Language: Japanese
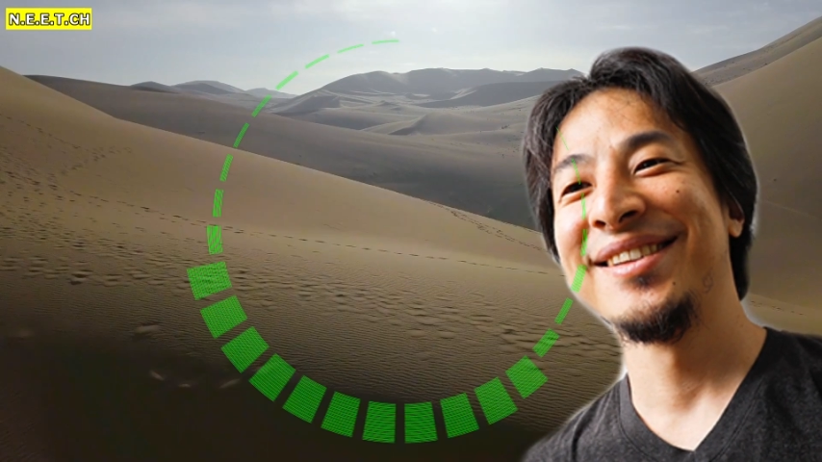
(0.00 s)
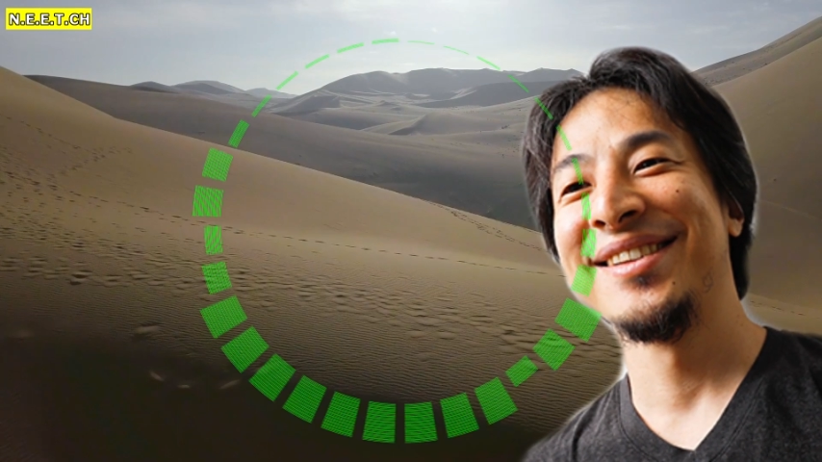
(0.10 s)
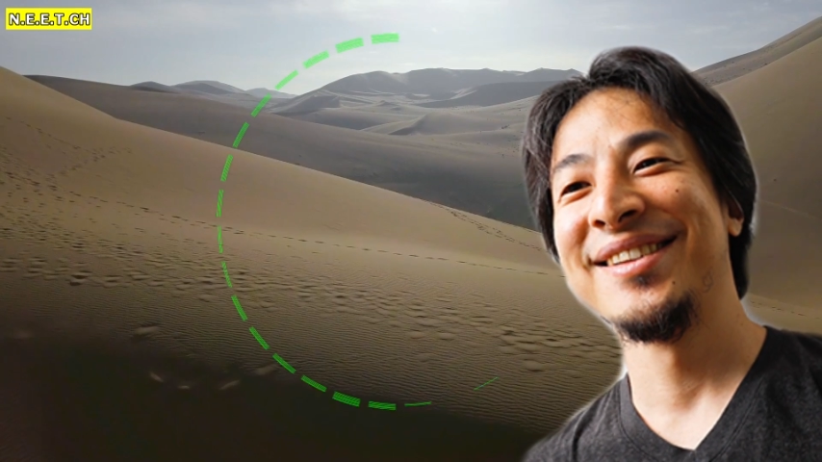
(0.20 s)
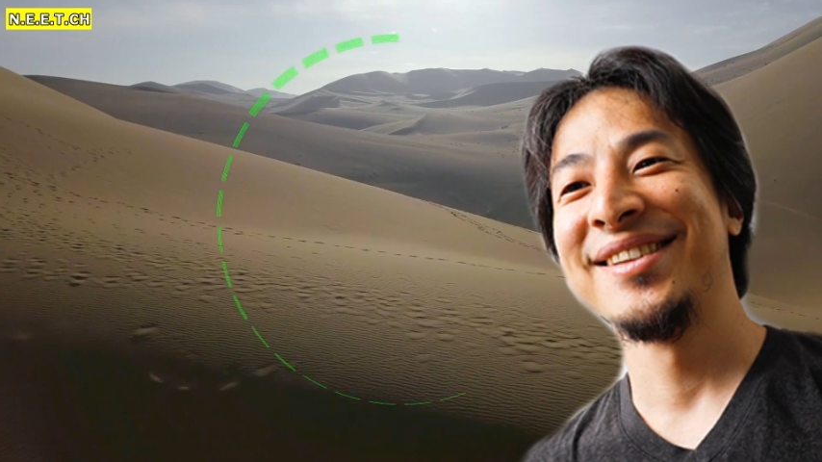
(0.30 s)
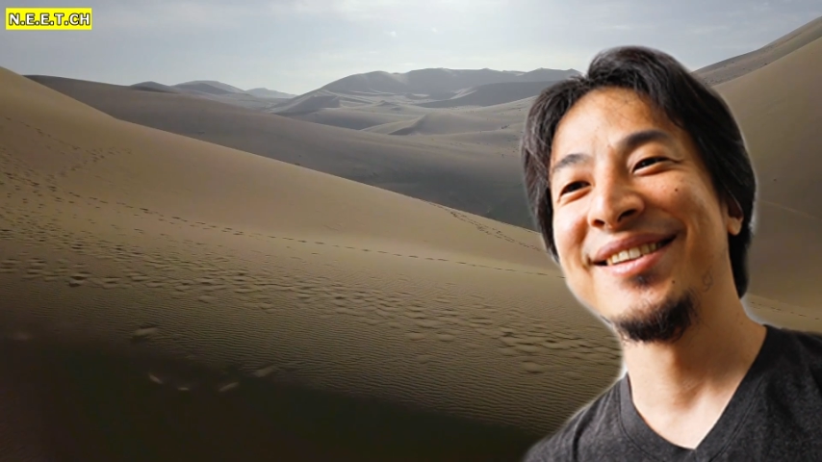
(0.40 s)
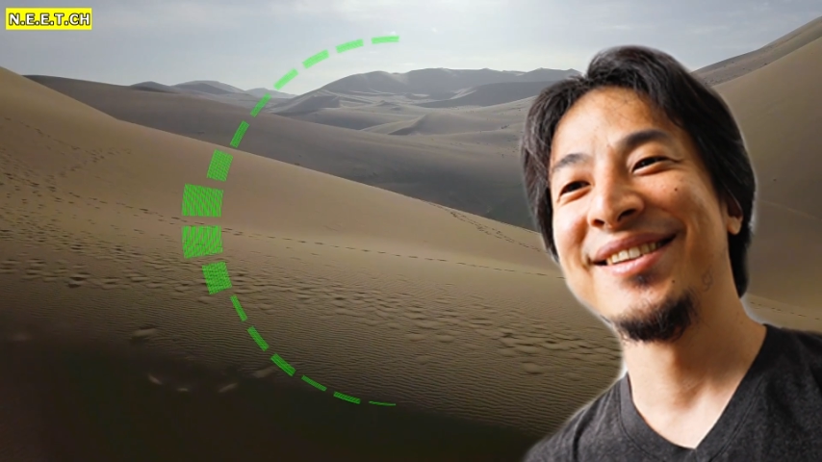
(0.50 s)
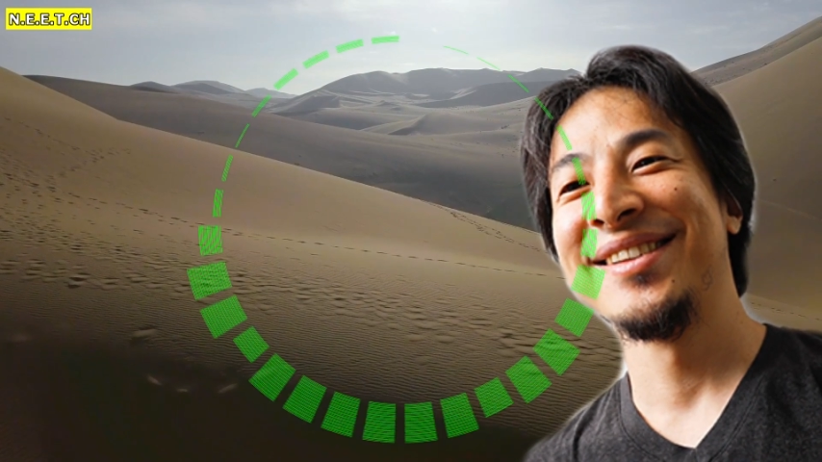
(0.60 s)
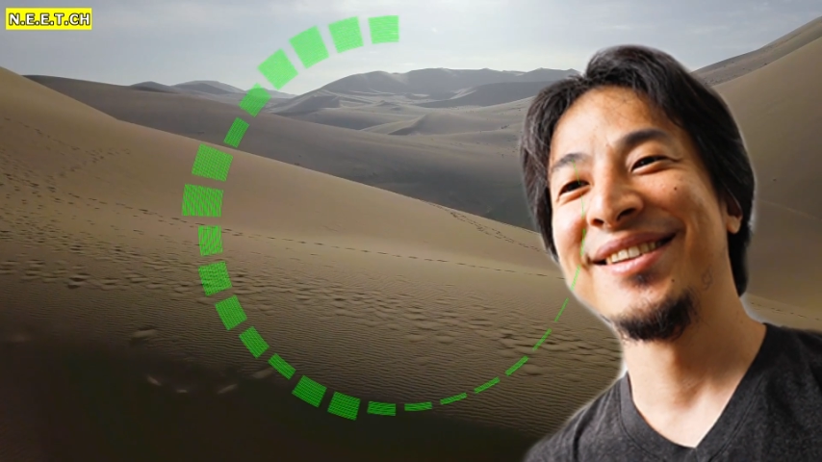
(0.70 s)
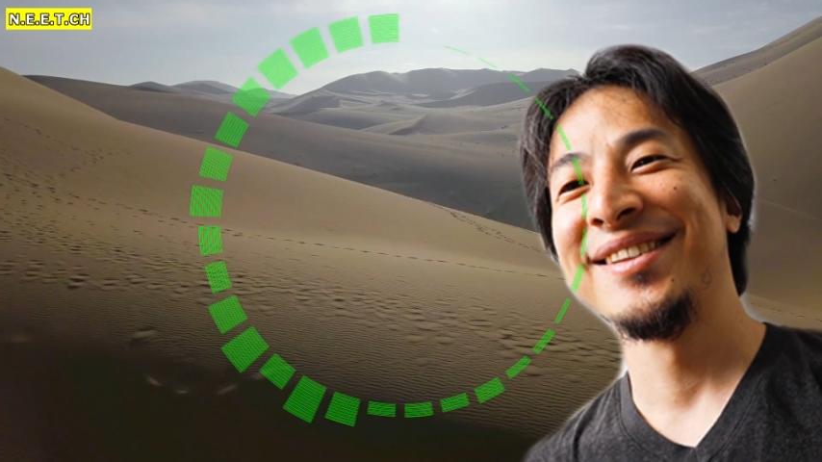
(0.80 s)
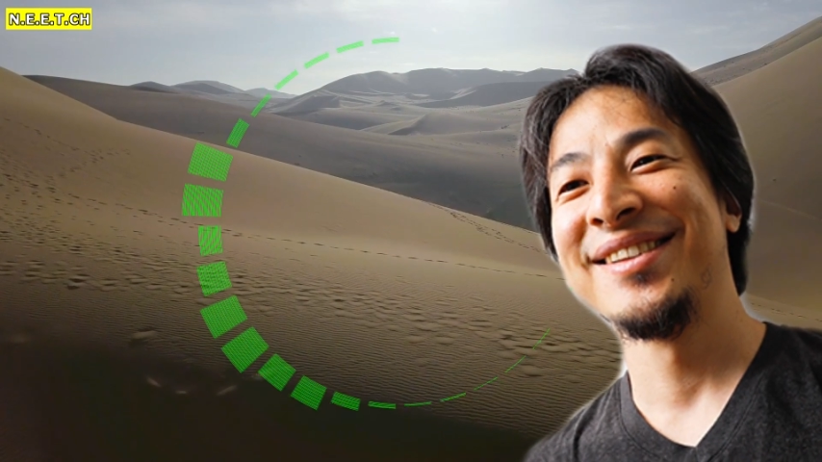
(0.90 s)
要は、
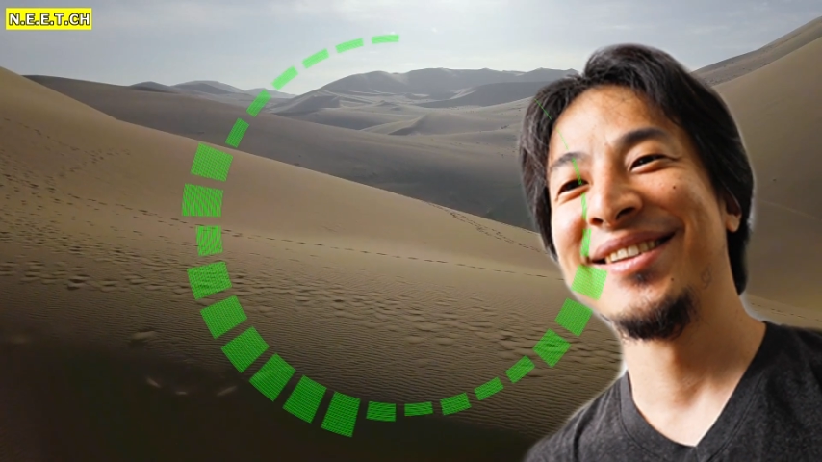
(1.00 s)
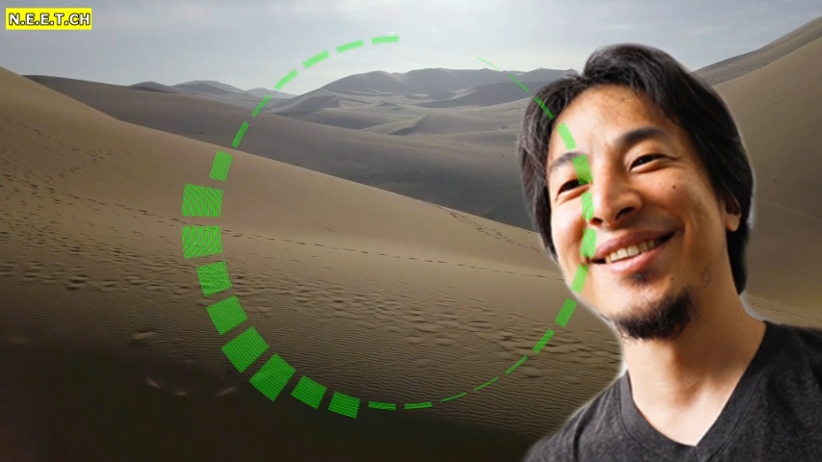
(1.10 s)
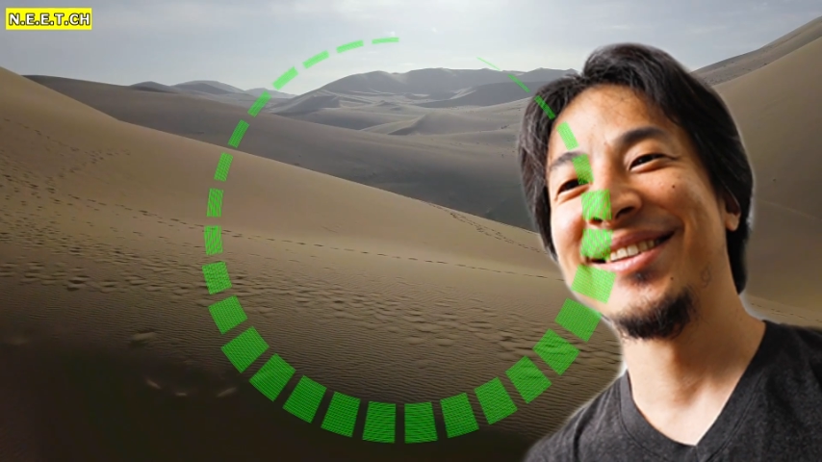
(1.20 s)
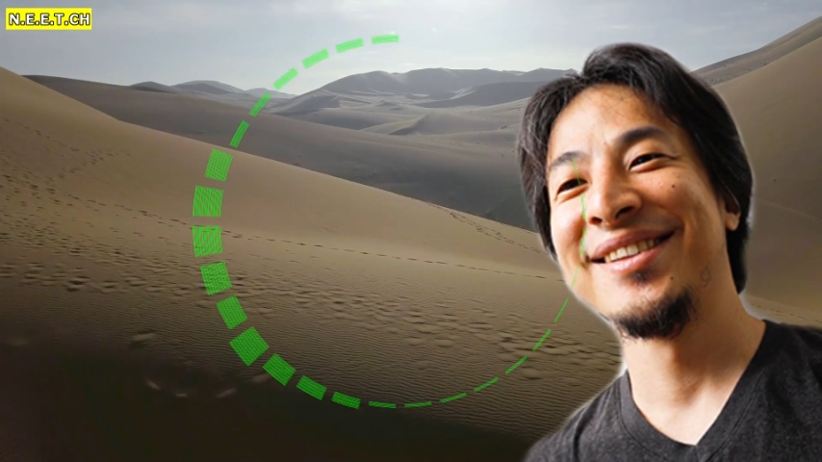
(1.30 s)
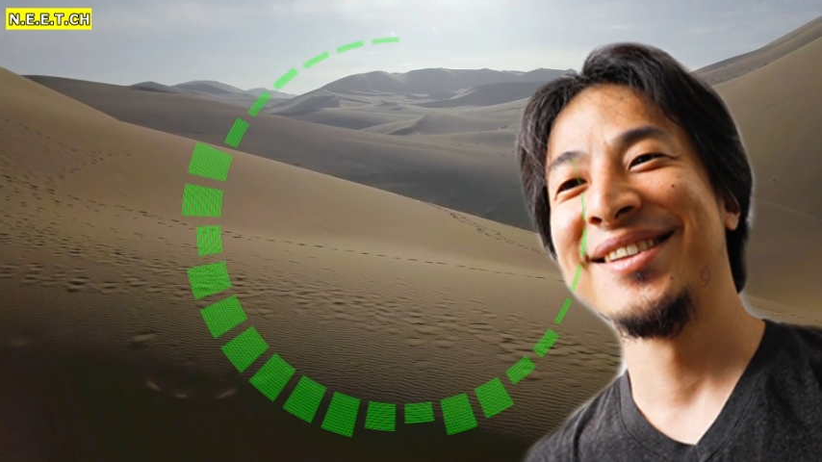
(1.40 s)
じゃあそのデジタル